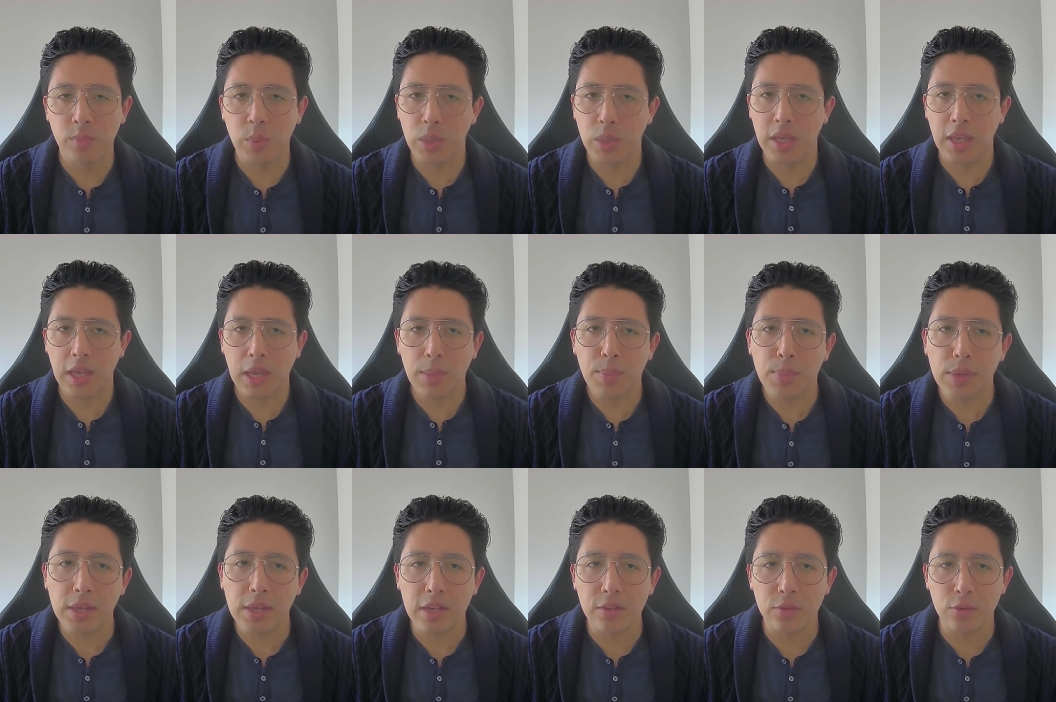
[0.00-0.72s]
qué
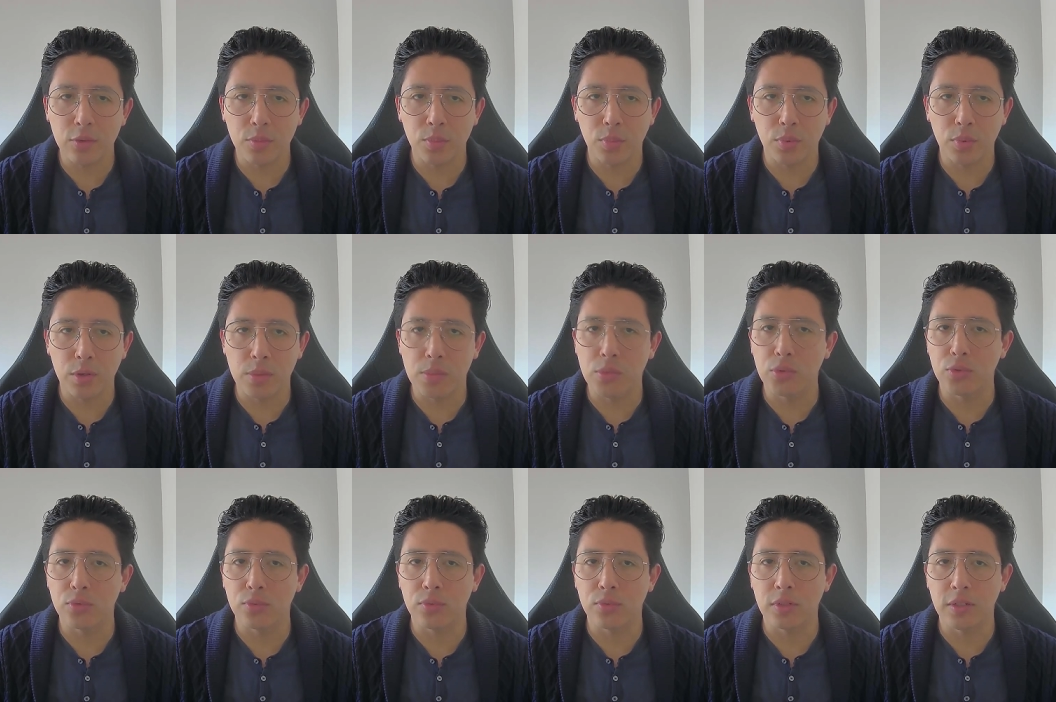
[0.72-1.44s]
aplicación
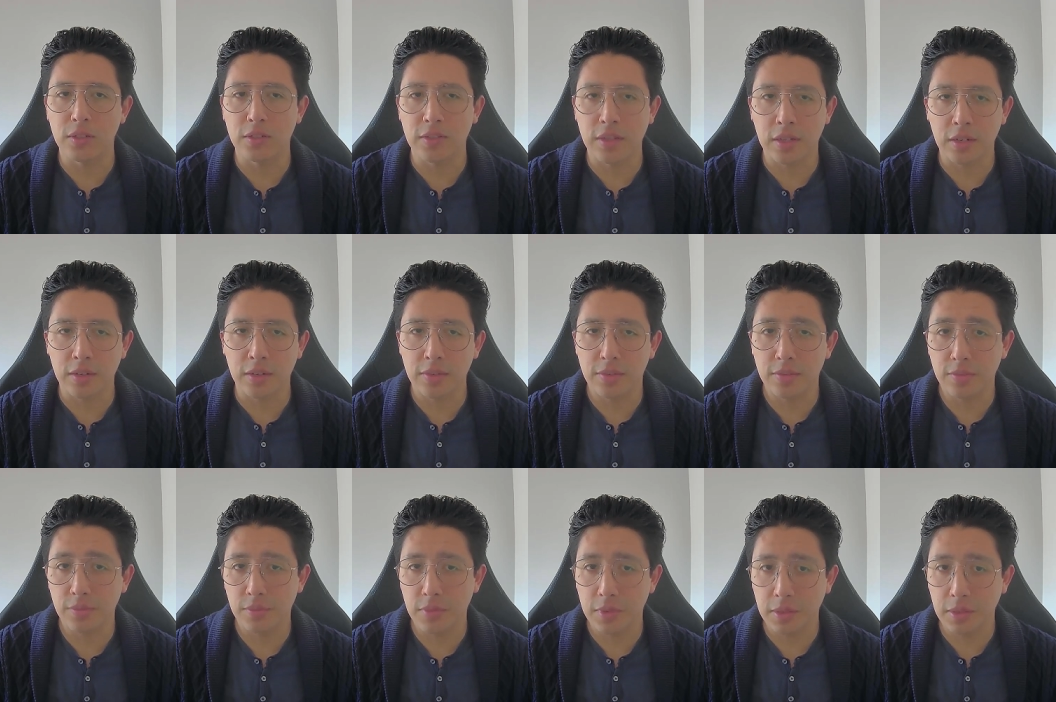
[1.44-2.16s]
podemos
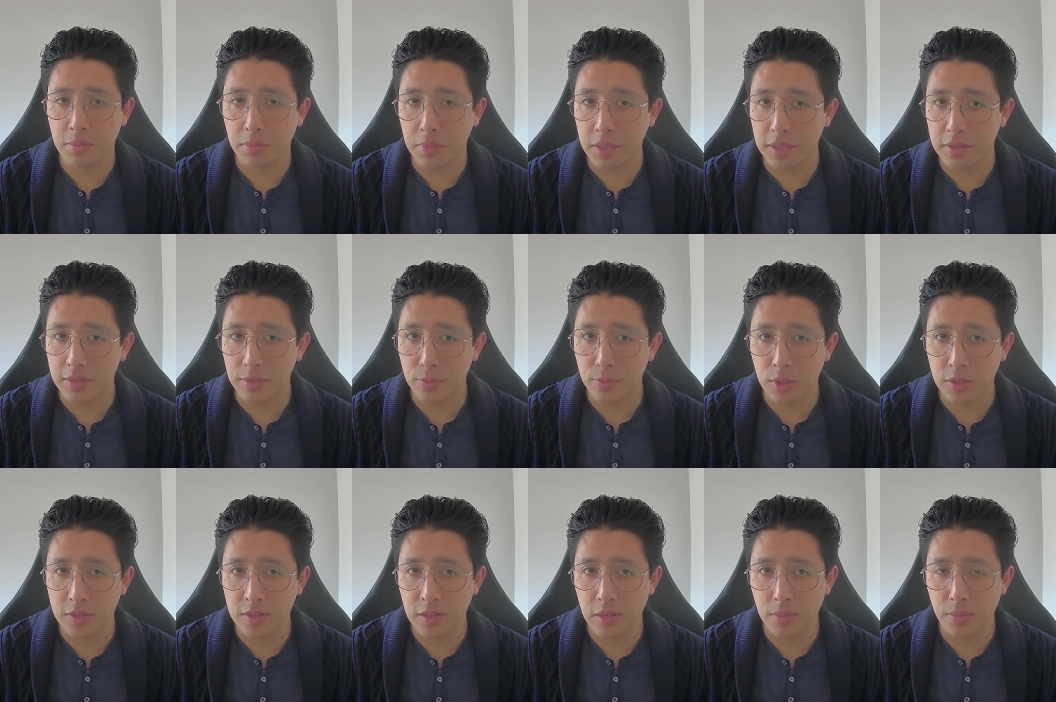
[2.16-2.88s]
utilizar en vez de
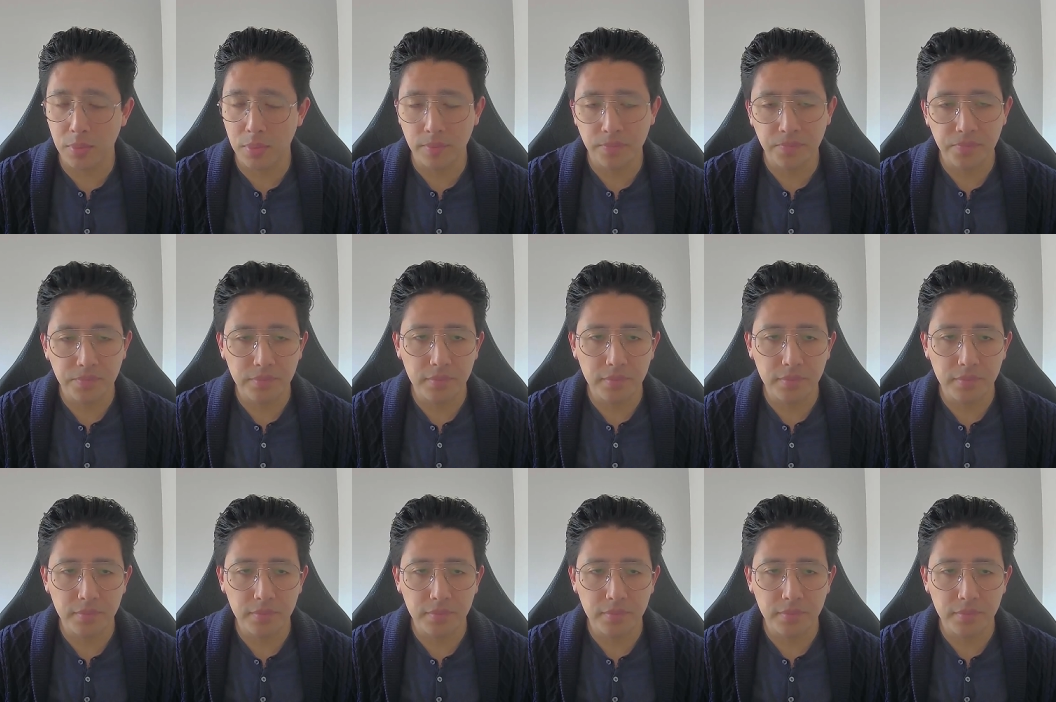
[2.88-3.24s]
WhatsApp.